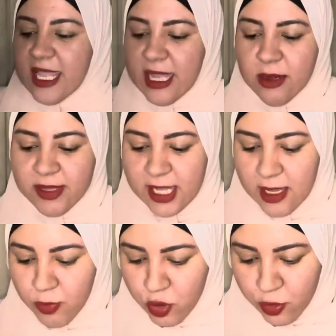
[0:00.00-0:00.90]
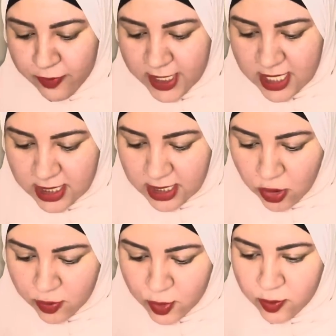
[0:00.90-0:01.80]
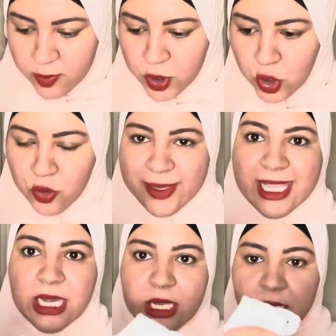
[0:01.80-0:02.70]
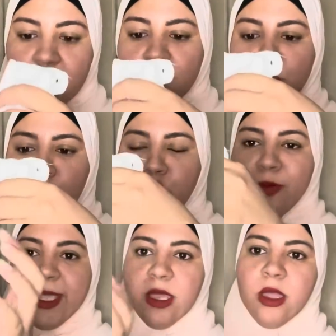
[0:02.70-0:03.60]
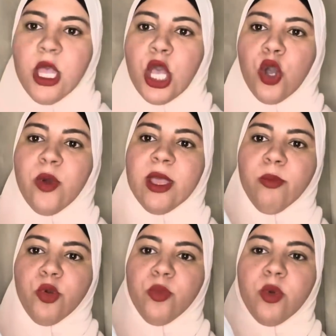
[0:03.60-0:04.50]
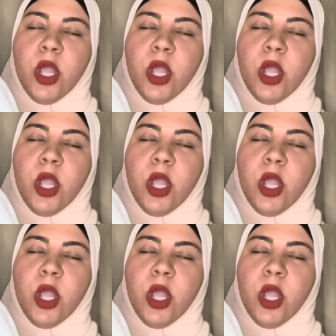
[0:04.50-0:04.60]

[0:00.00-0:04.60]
تقريبا ده كان ب 400 جنيه اه ب 300 جنيه ب 300 هو كان برب...